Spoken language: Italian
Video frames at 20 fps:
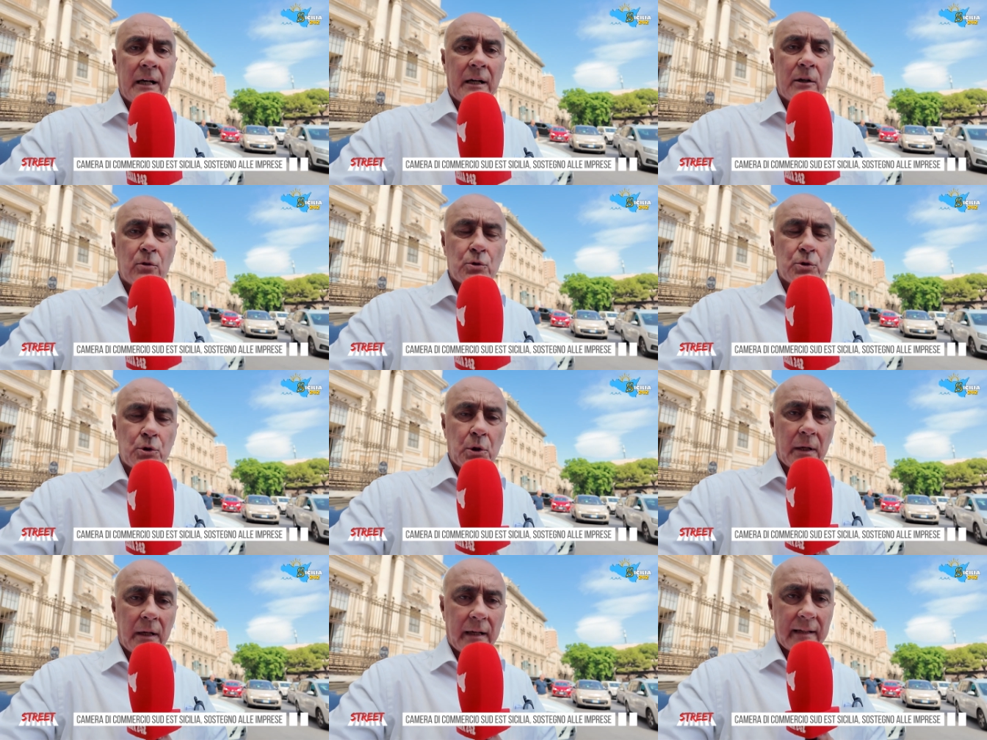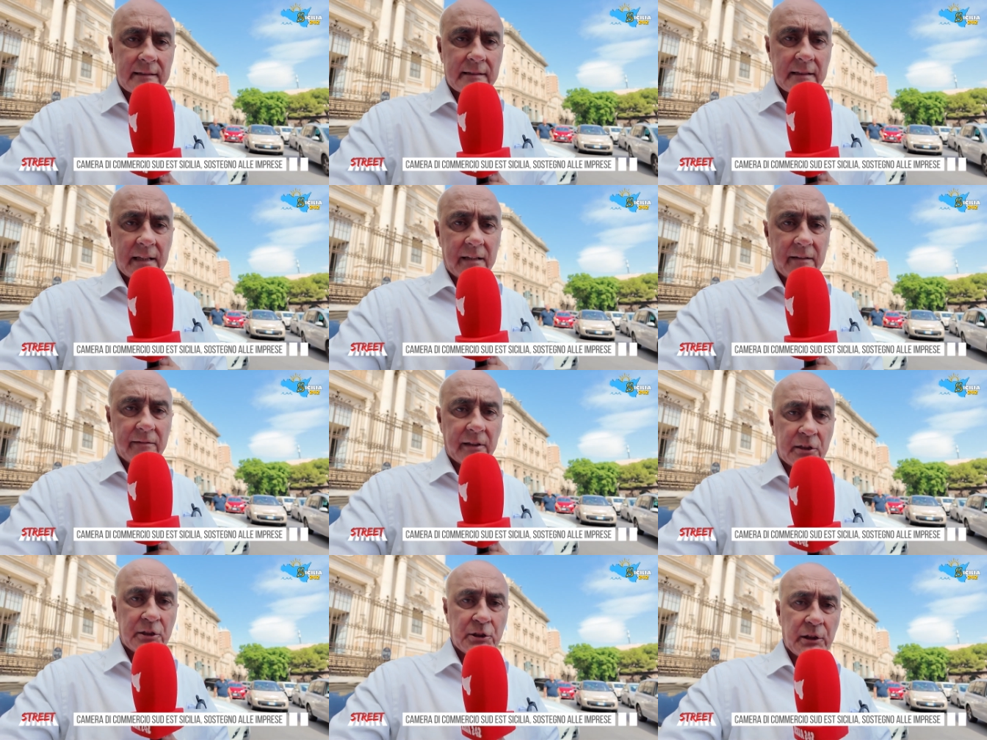a continuare a
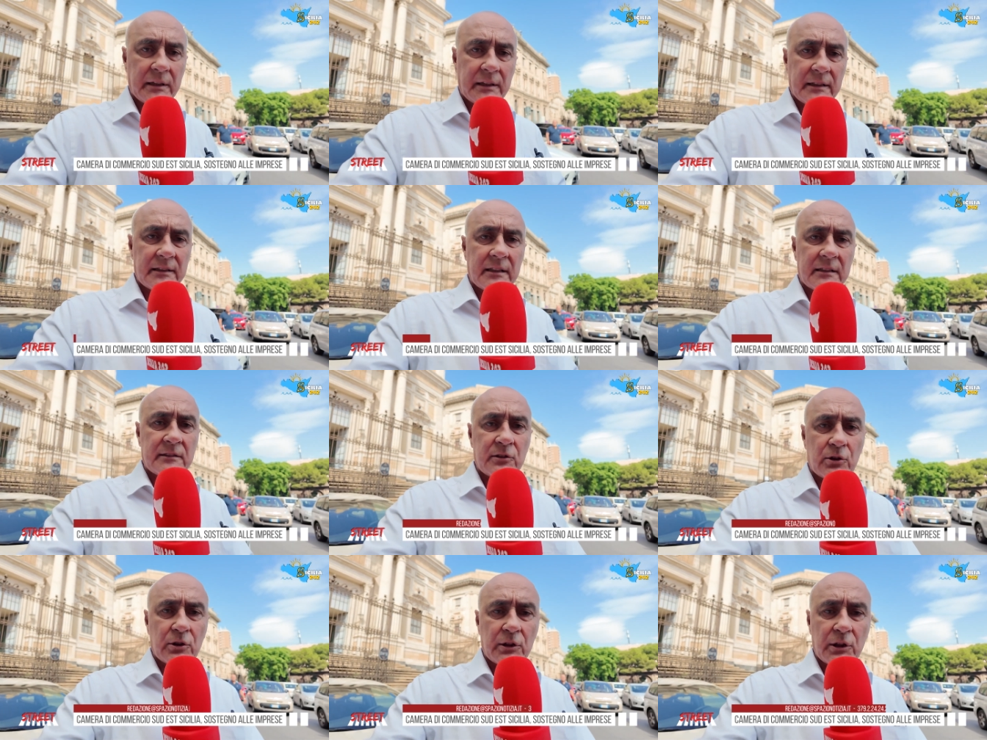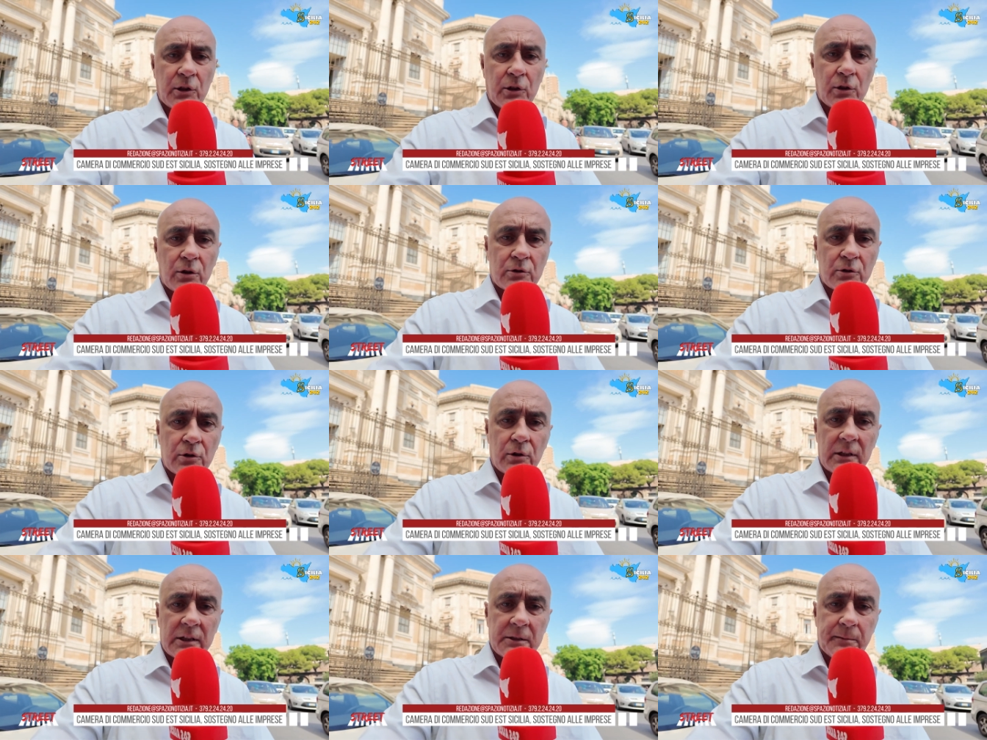scriverci a redazione
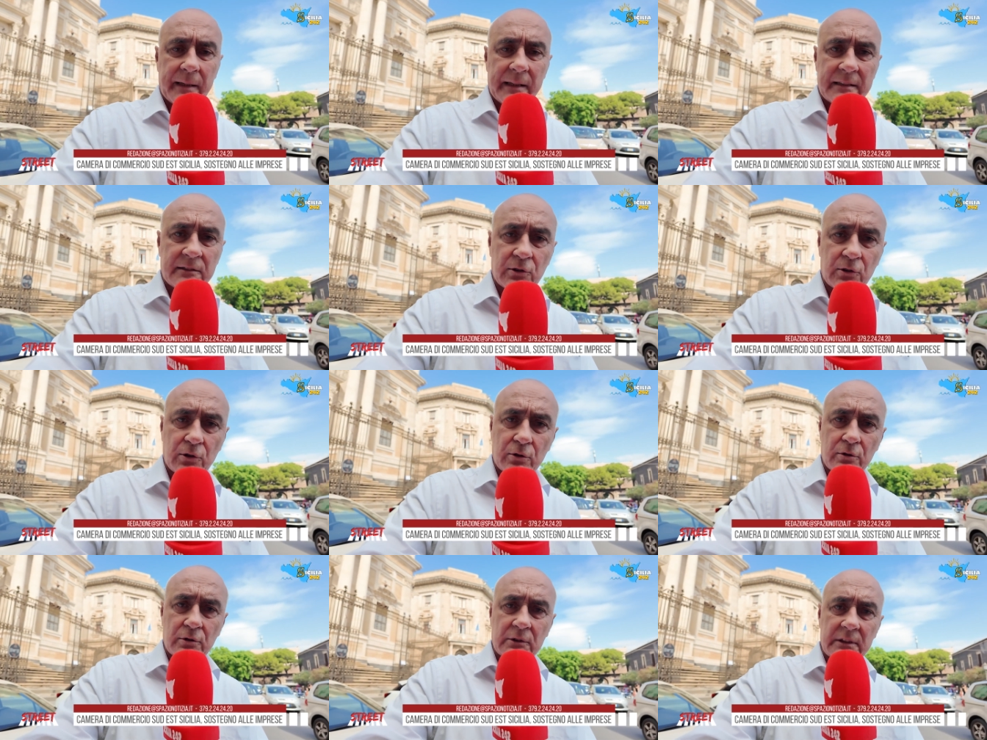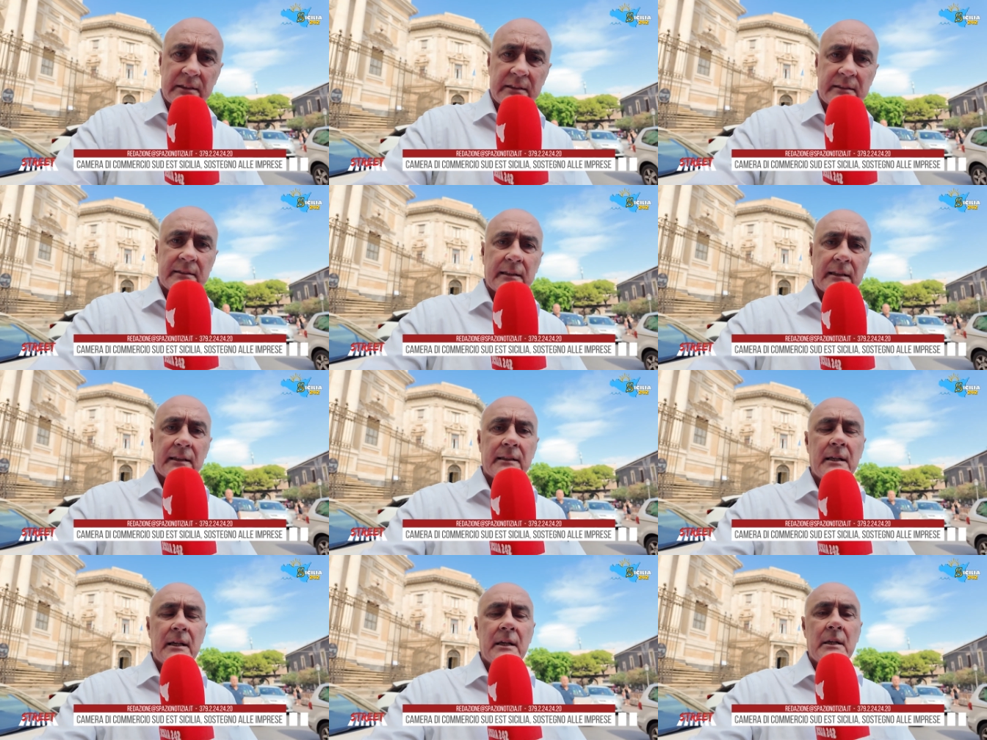
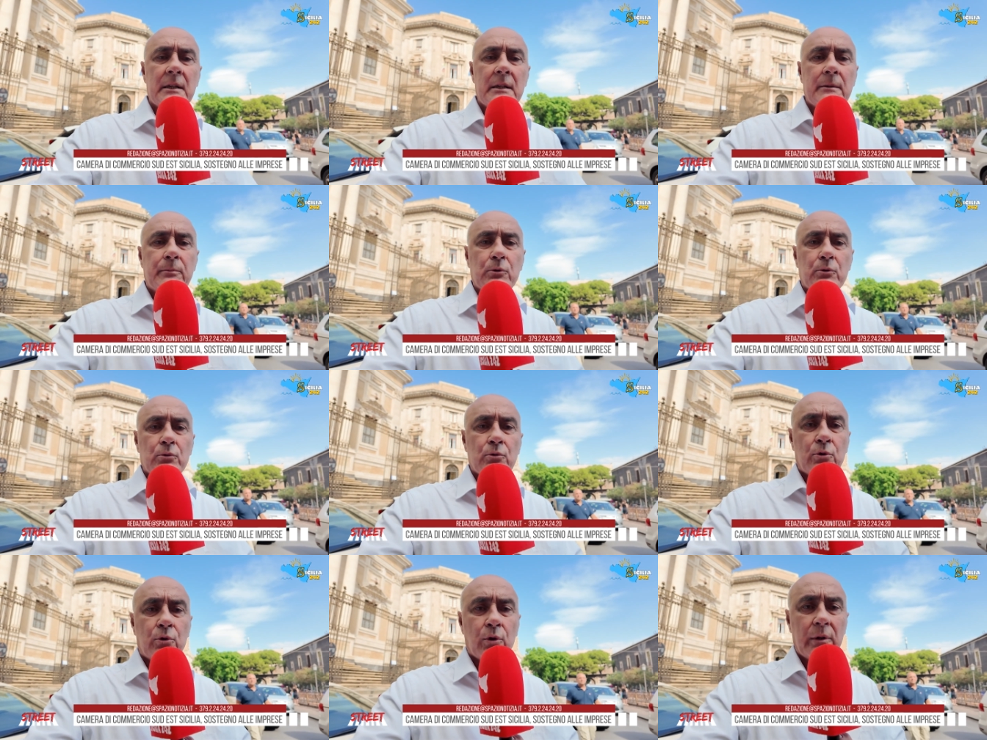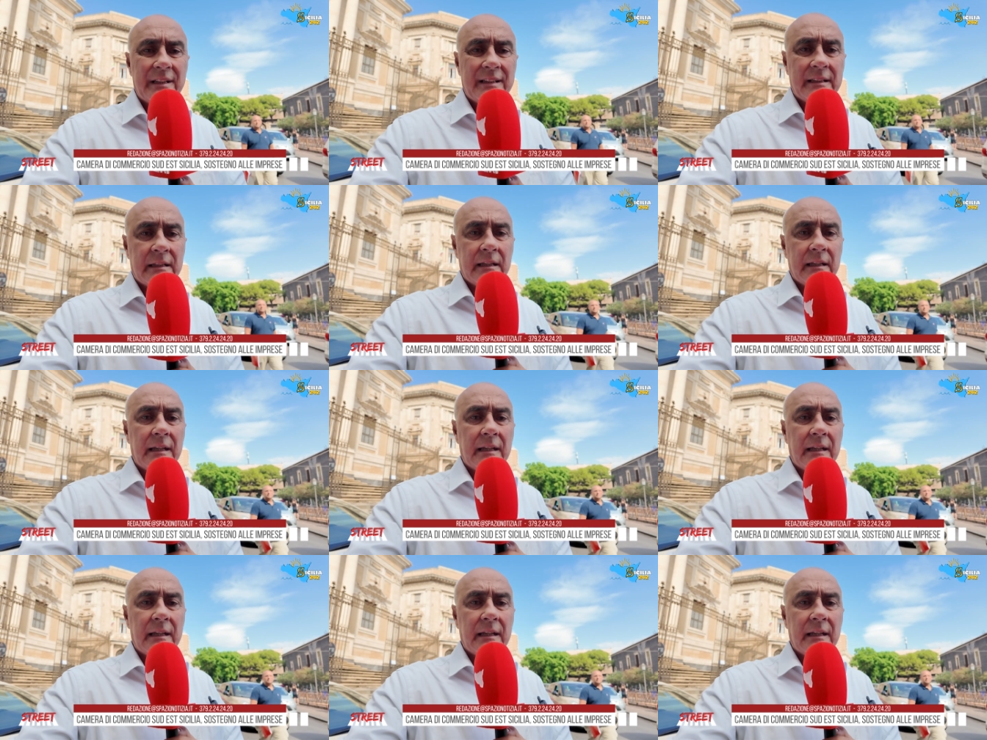chiocciolaspazionotizia.it